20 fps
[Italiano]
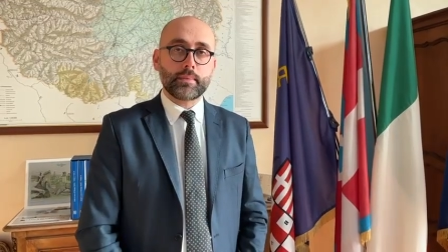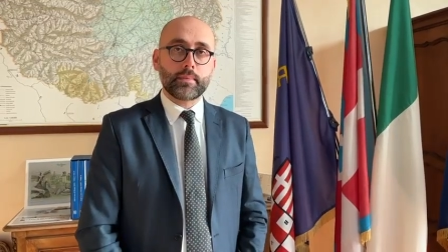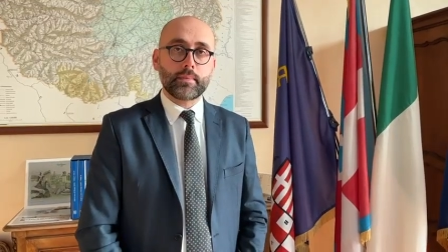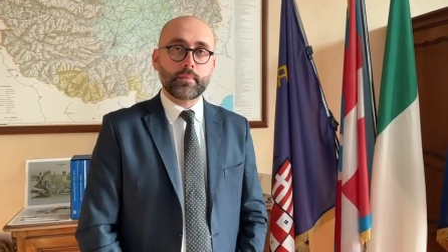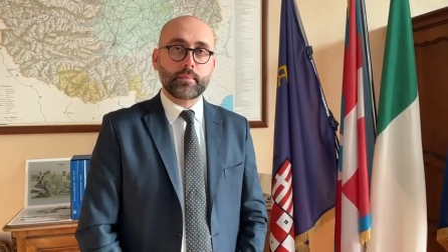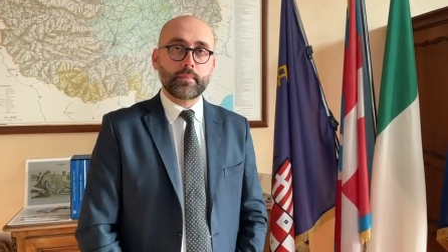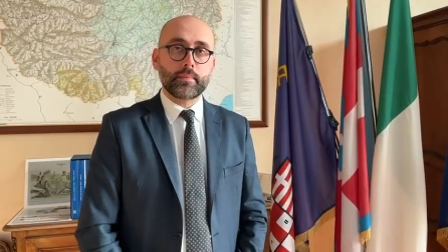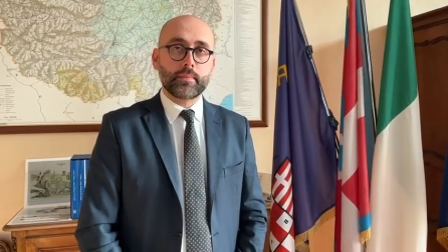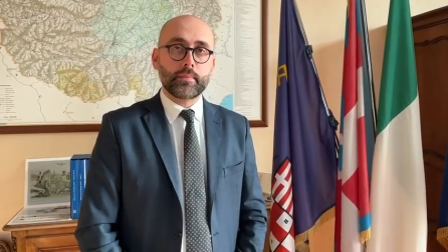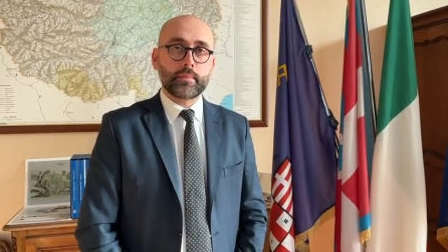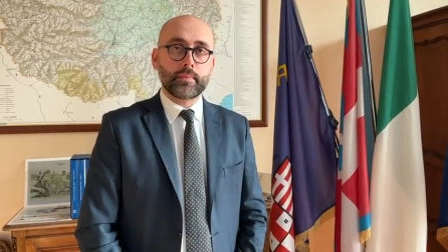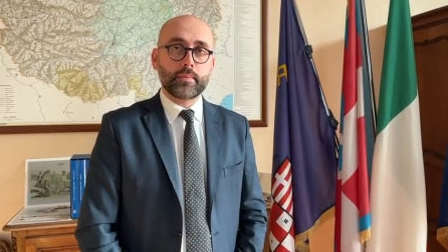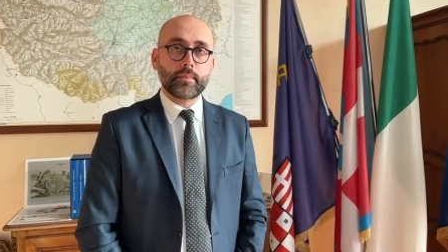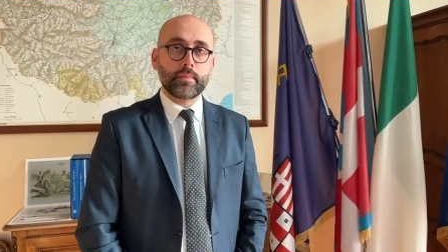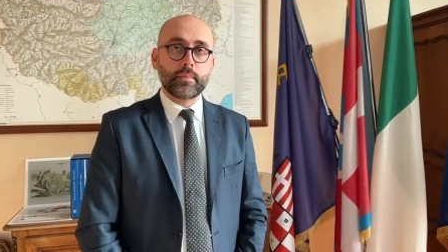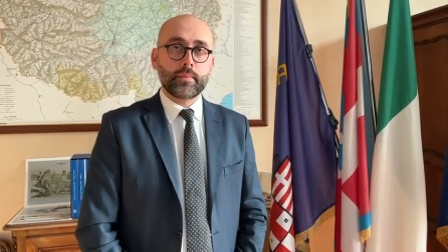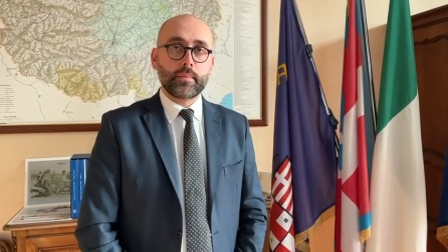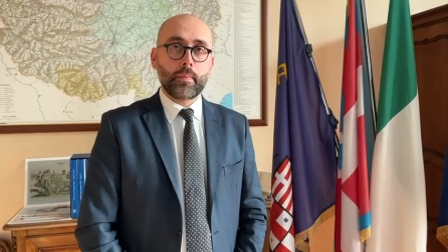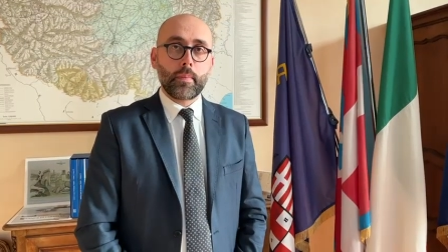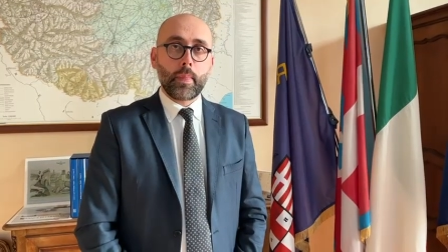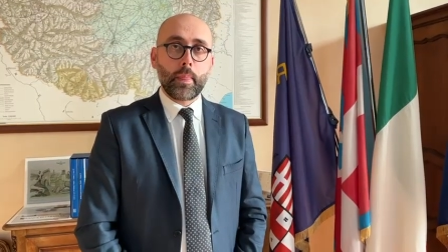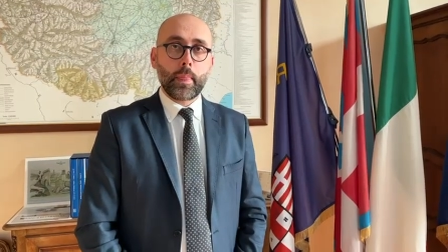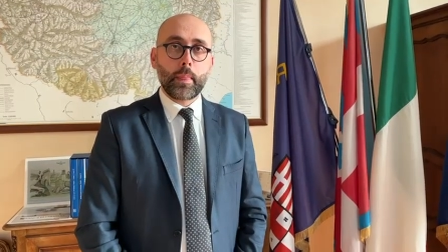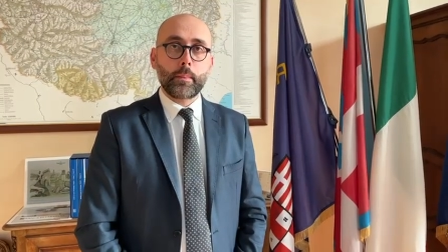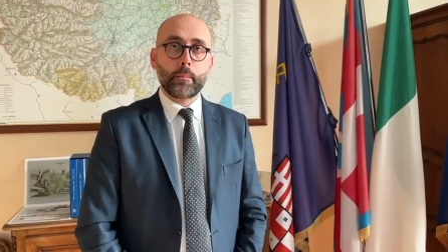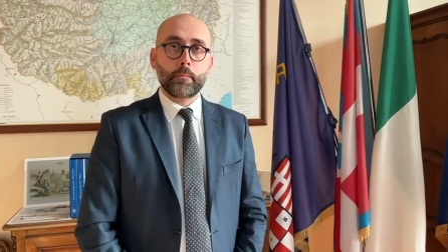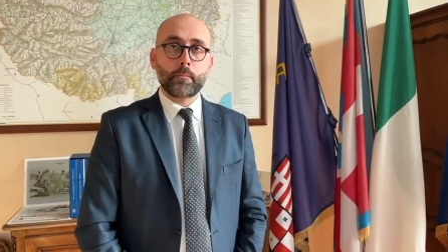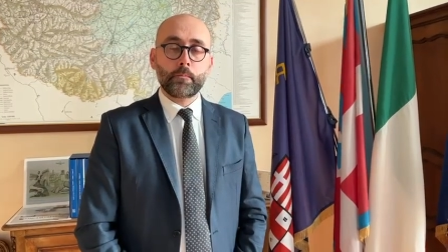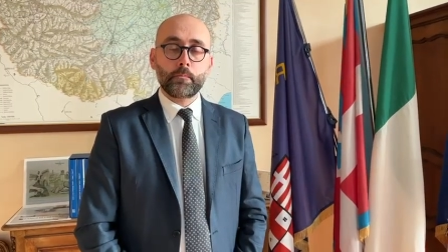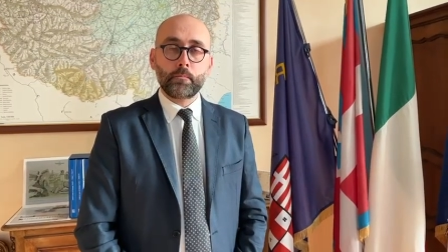A che punto sono i
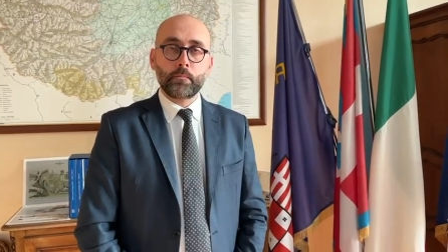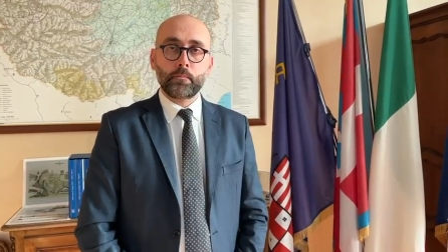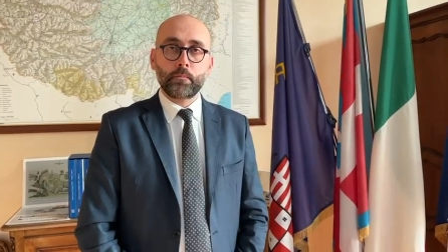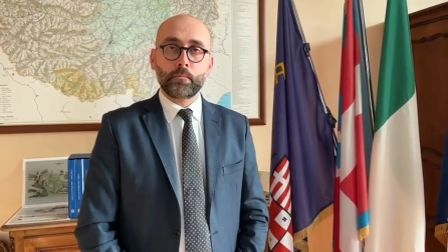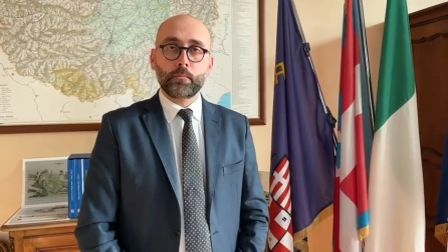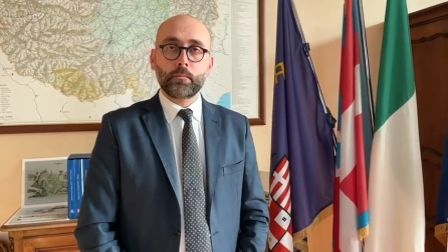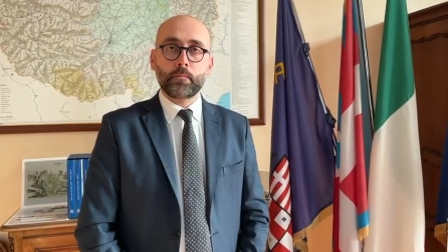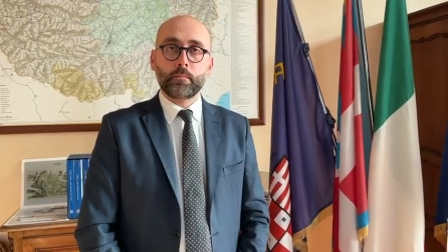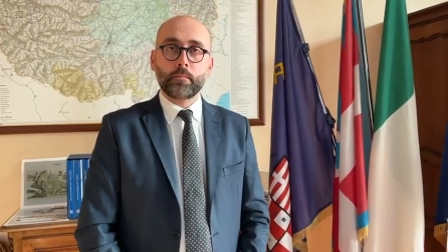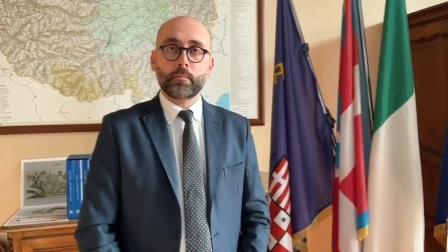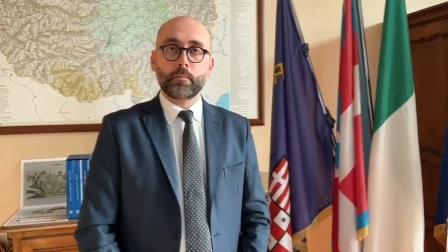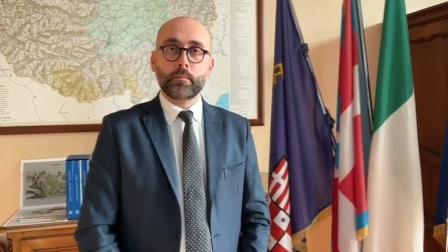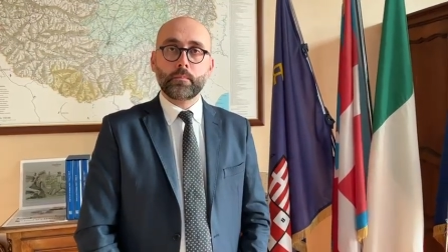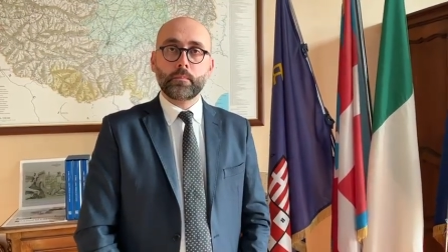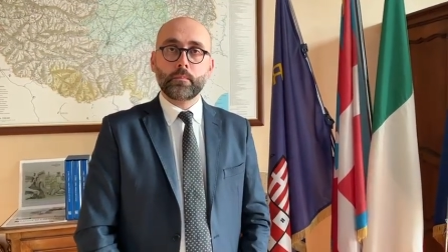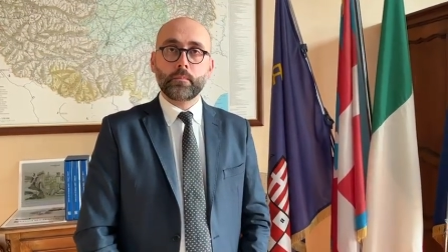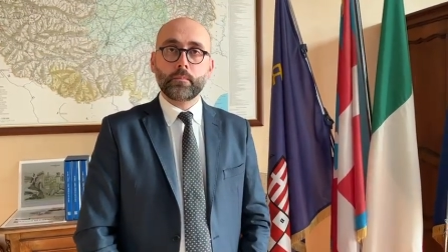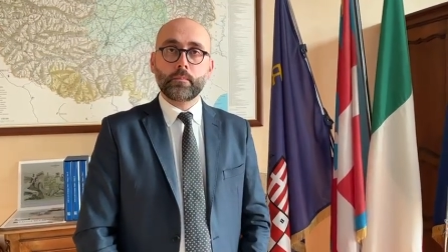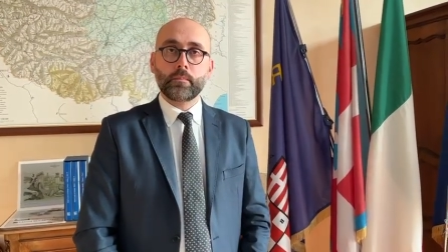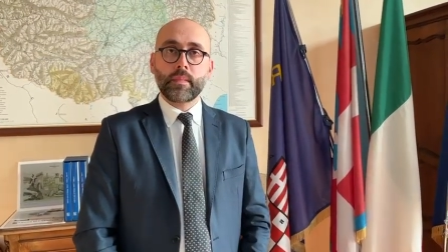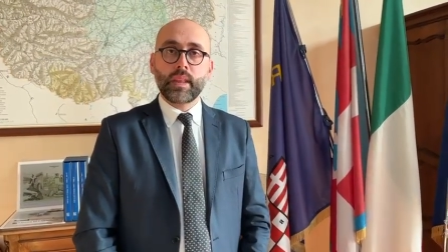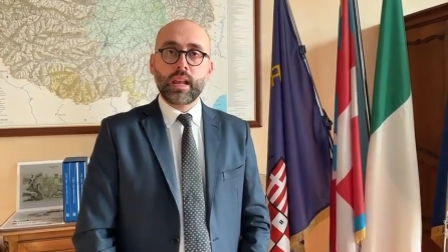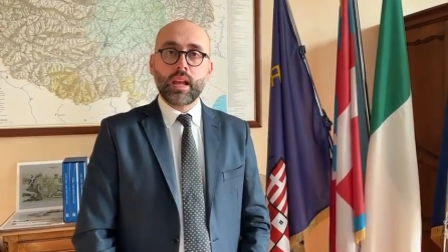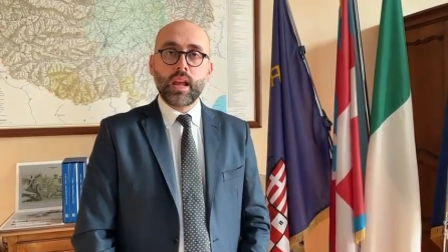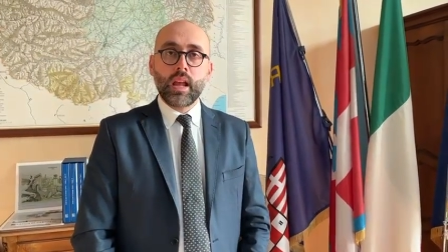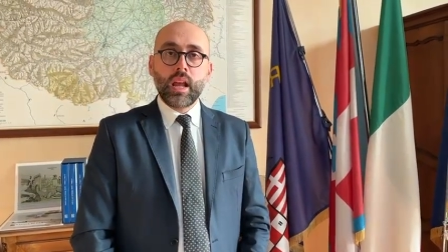lavori della palestra?